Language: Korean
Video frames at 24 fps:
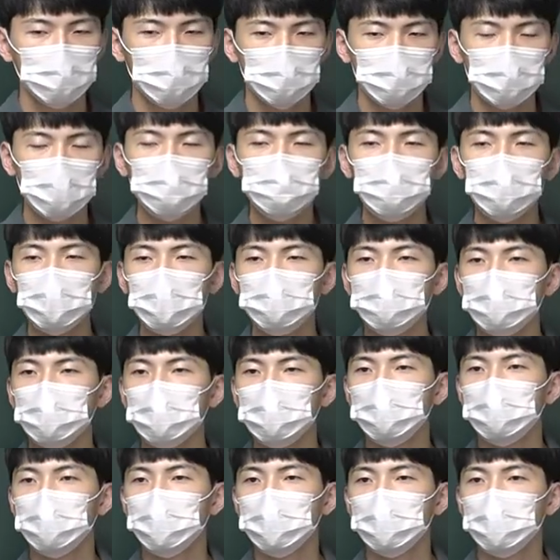3등급이 뜬
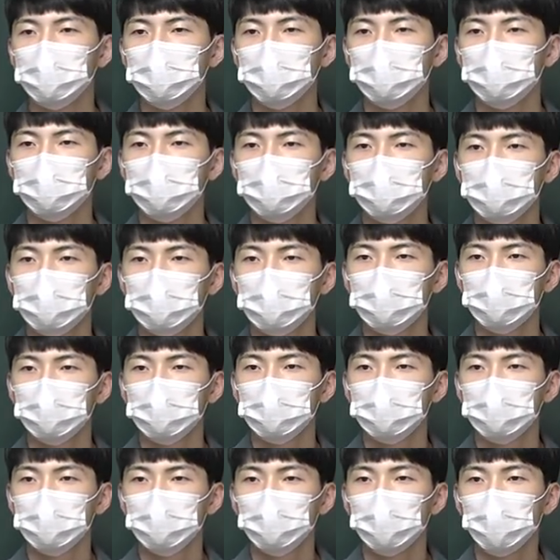거예요.
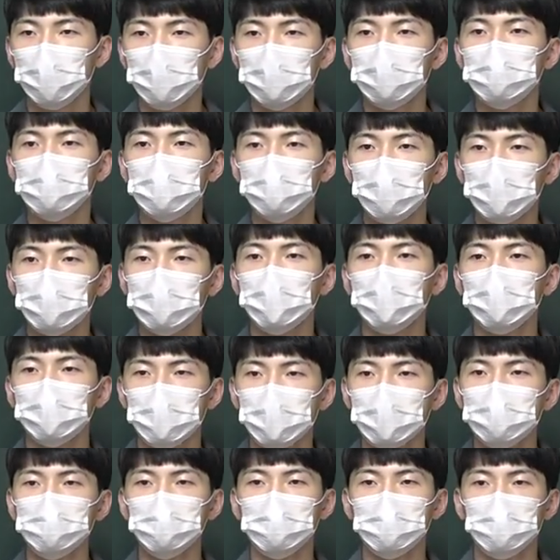원래 이상 왔다 갔다
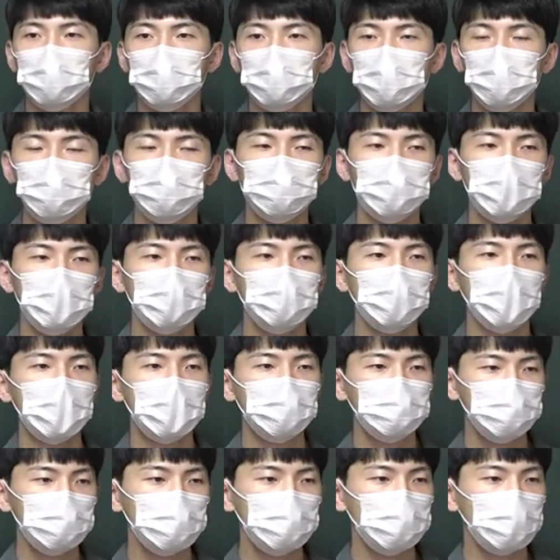했어요. 근데 문제도
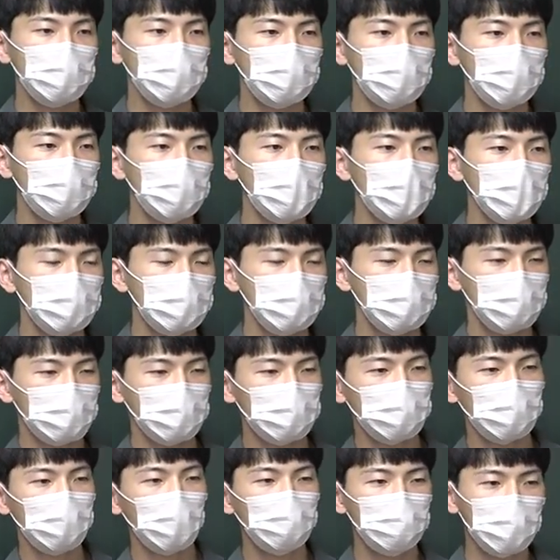많이 풀고
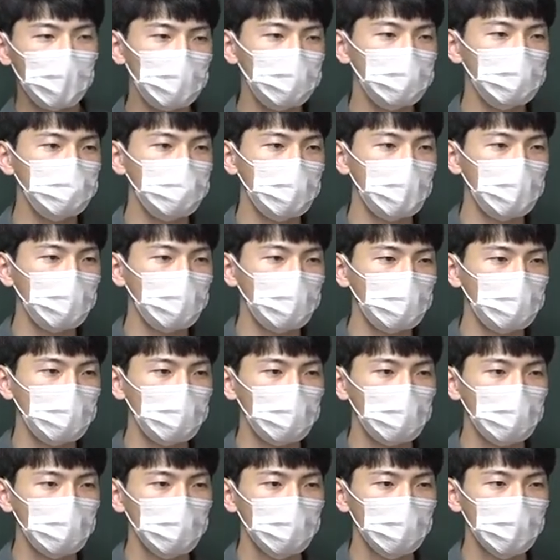듣기도 겁나 열심히
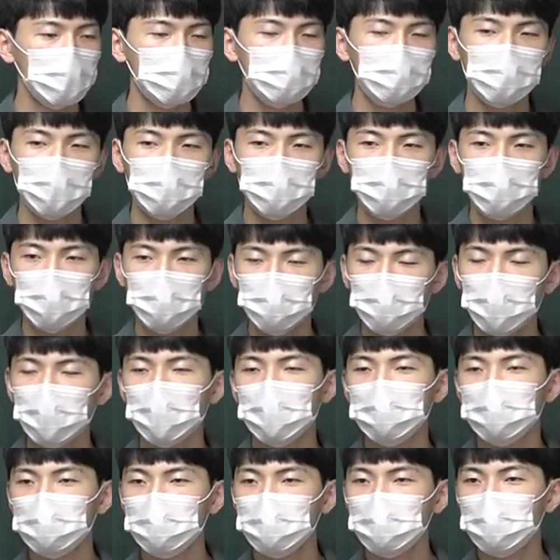하고 했는데 듣기도
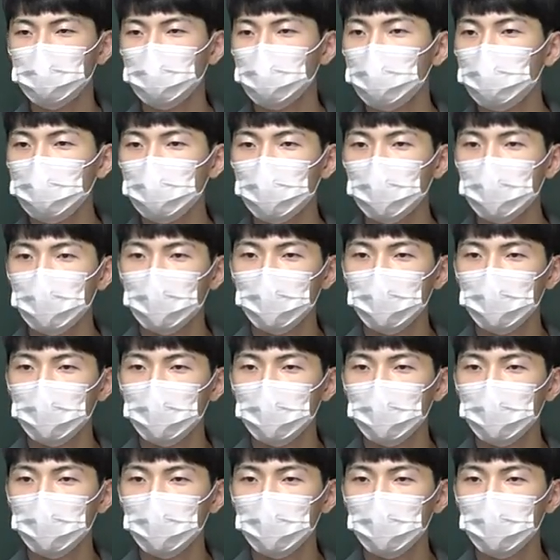하나 틀리고